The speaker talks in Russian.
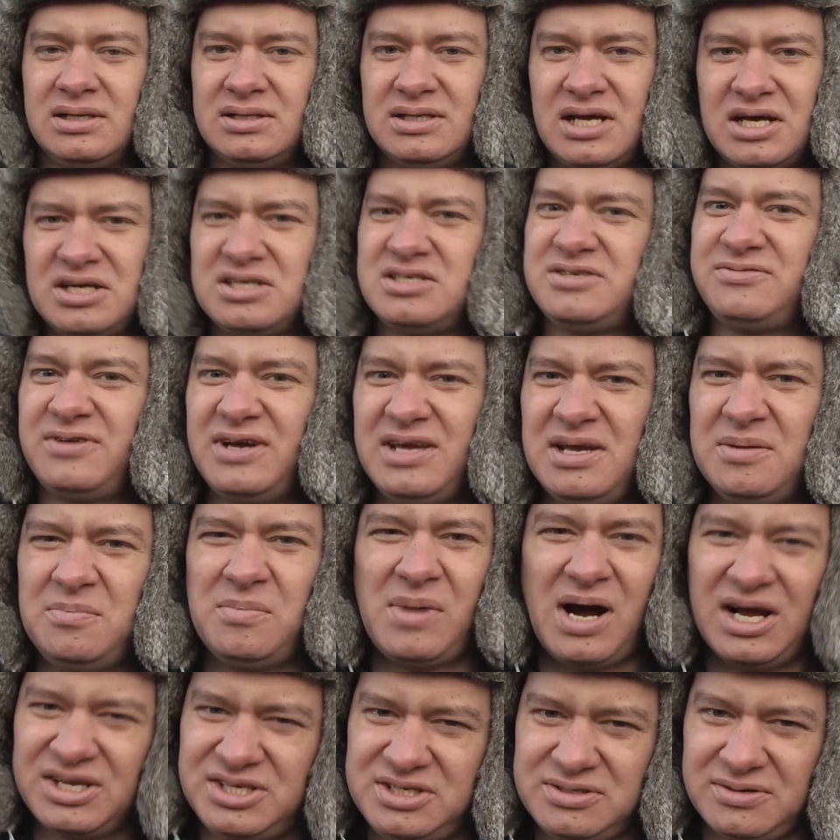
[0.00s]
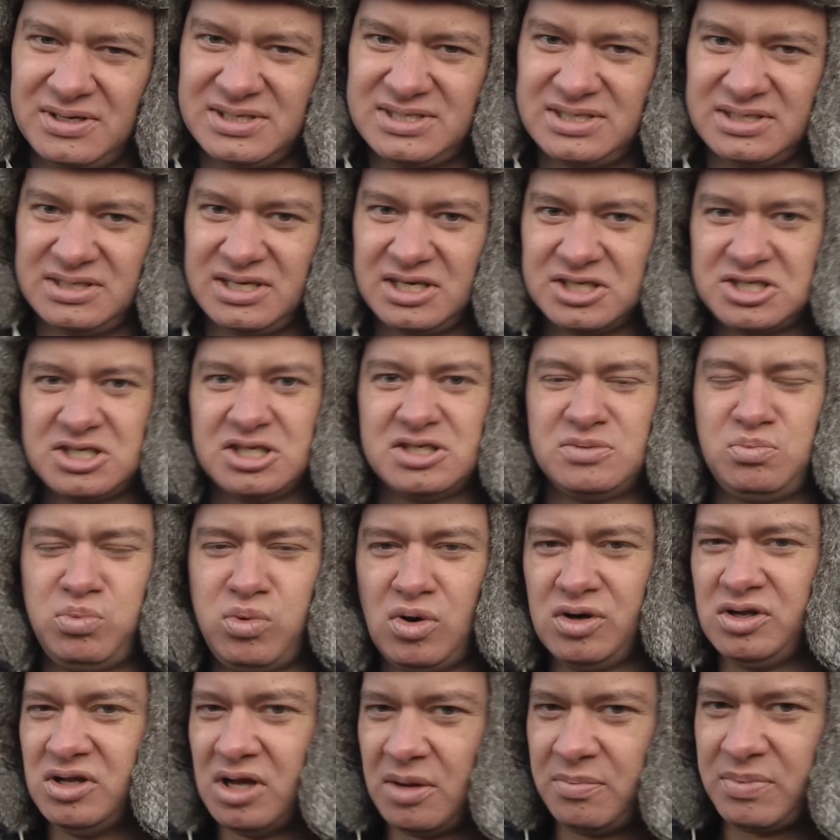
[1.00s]
Значит, свои матчи, Вася, наша
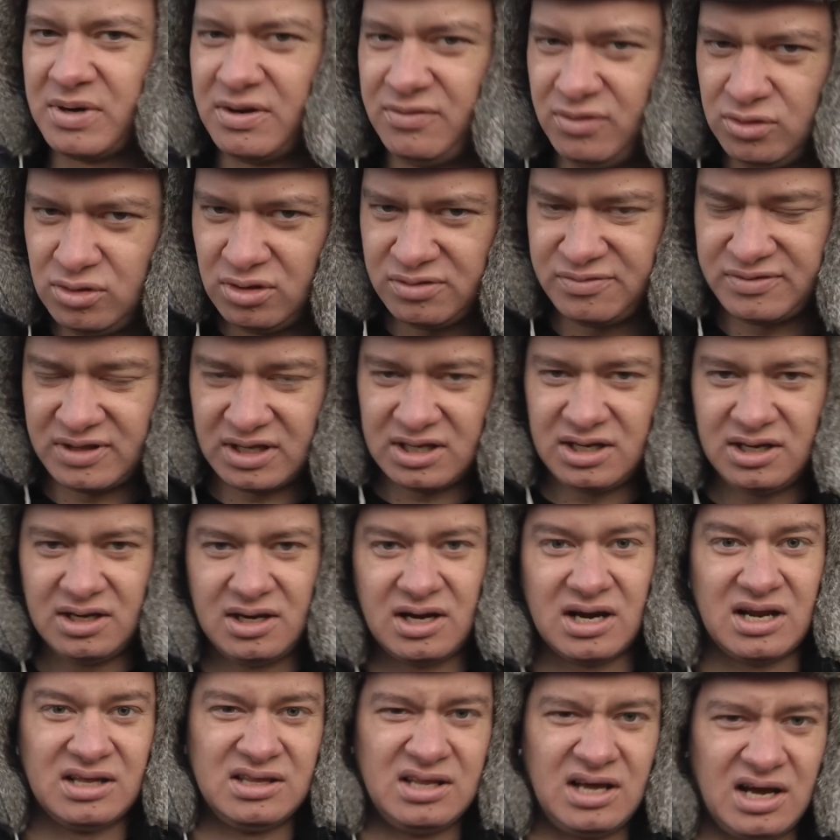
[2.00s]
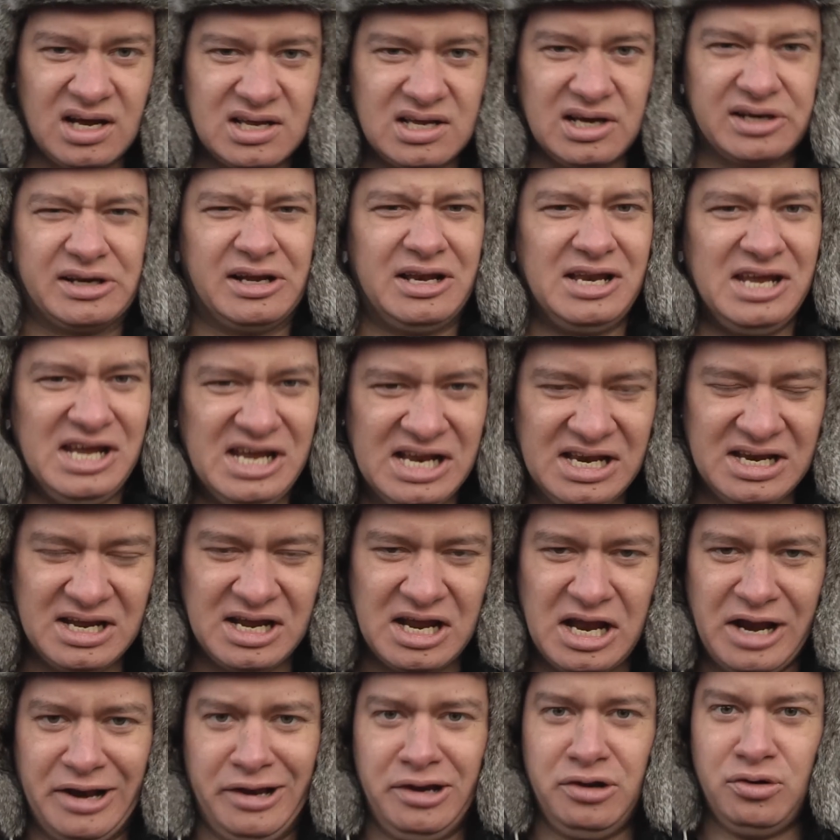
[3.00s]
сборная проведет в таких городах, как Лиль,
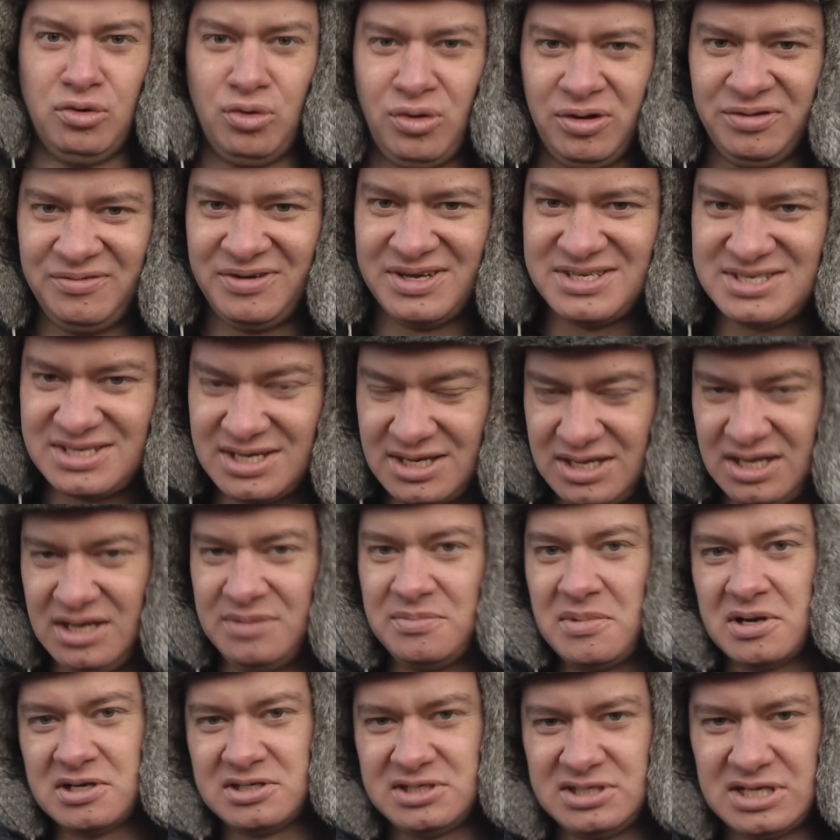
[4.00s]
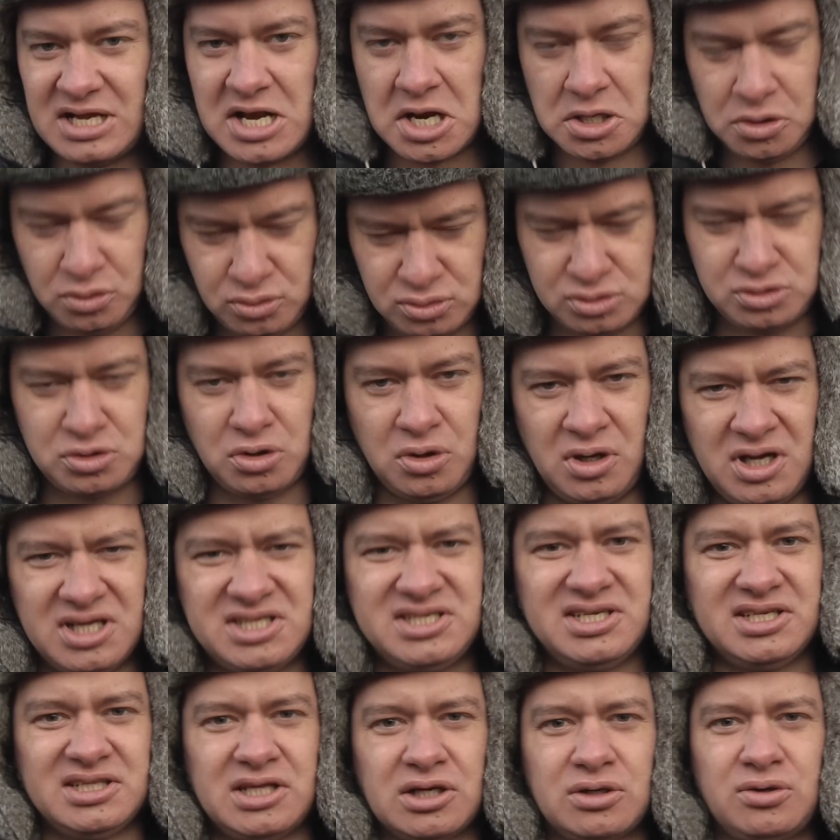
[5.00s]
Лион, Вася и Марсель. Ну, устроя
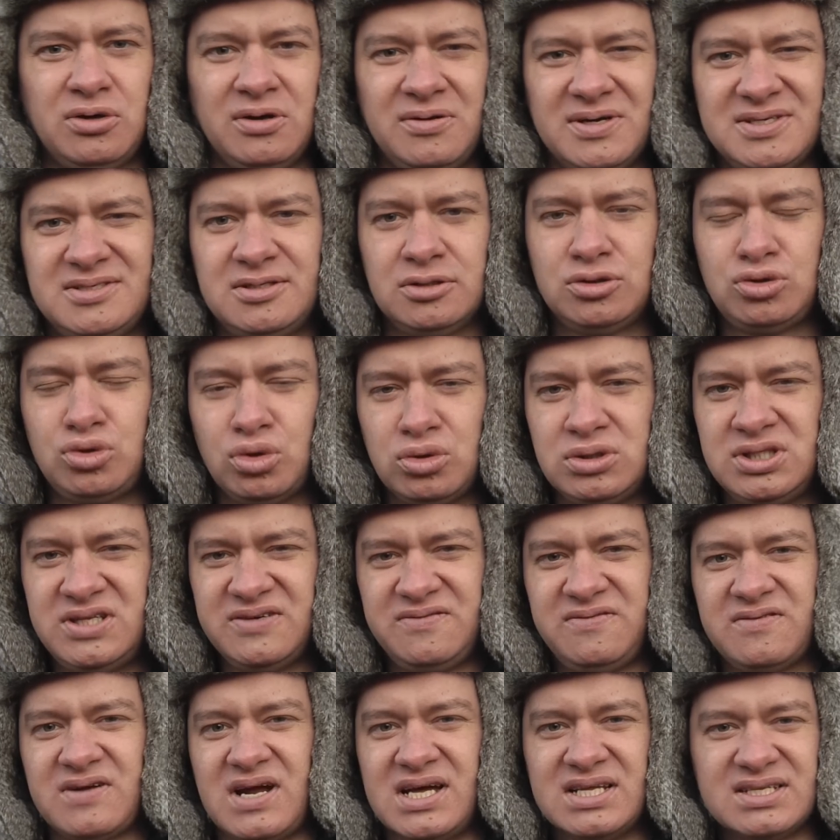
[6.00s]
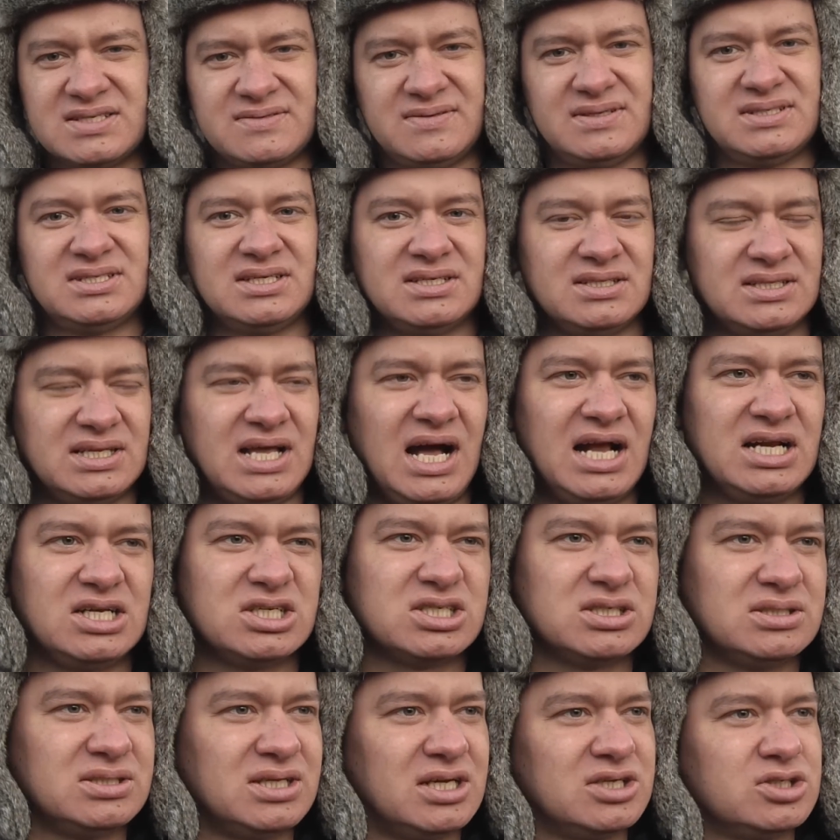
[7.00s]
себе такой, Вася, Тур де Франс. Вася.
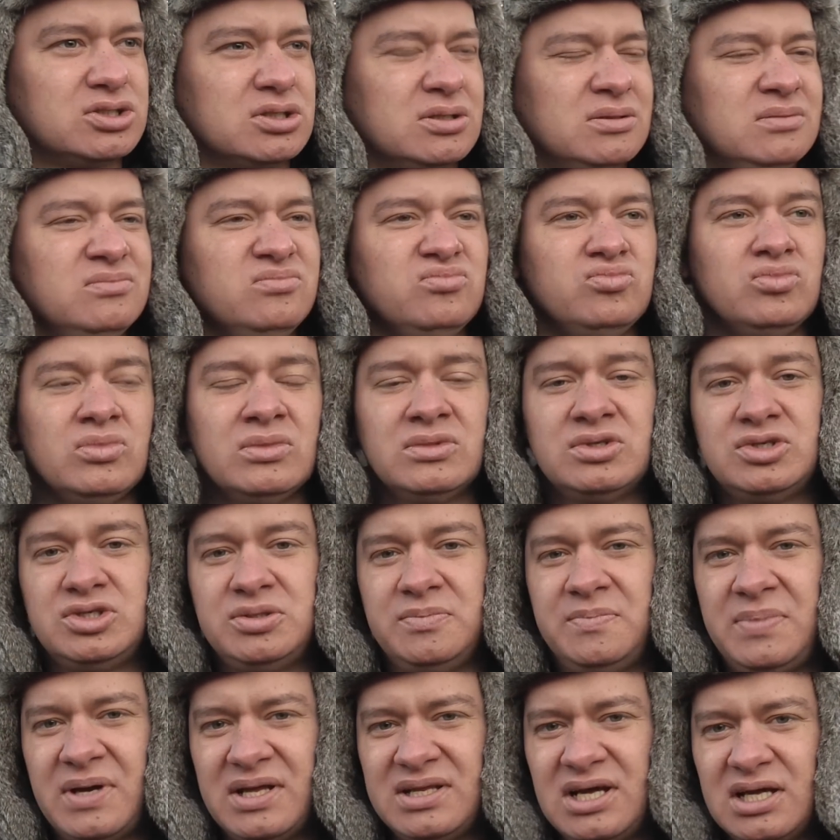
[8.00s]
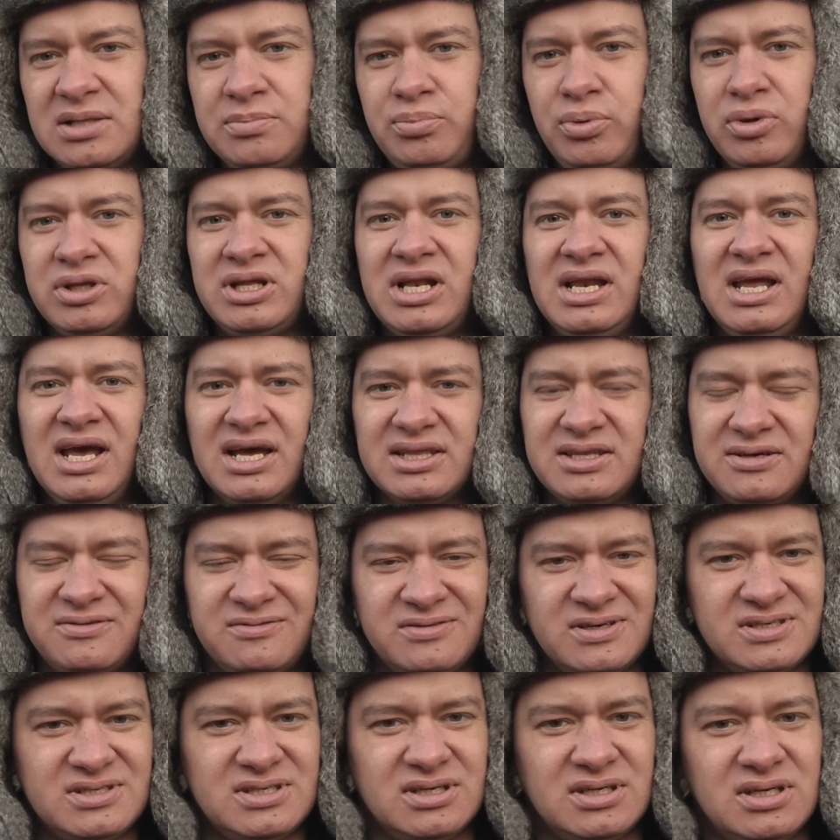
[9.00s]
Дальше, значит. Чемпионат будет
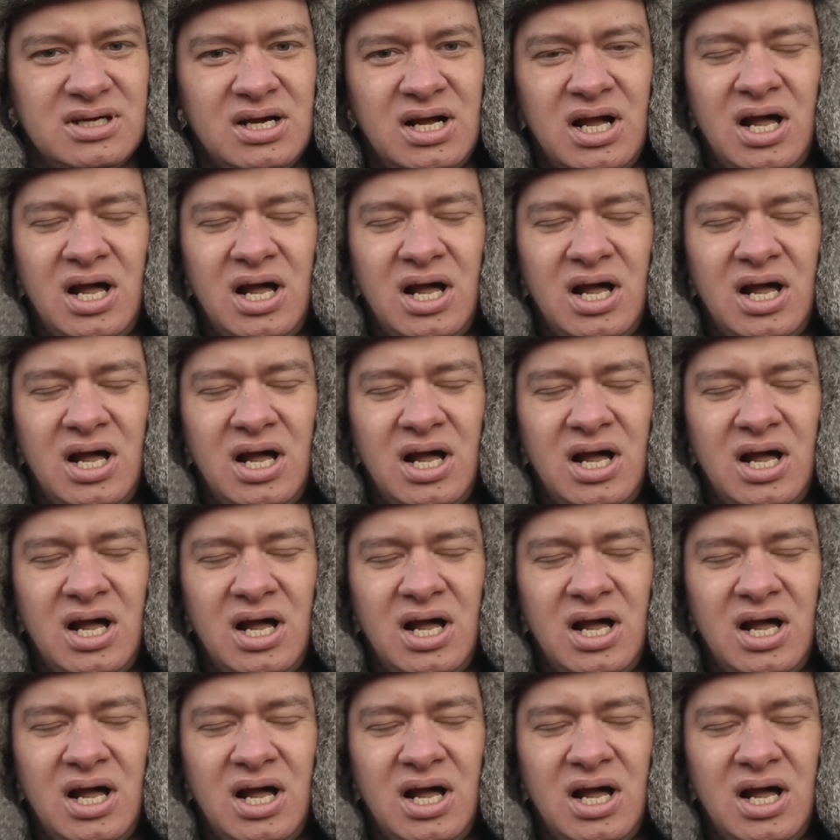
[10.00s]
летом, Вася.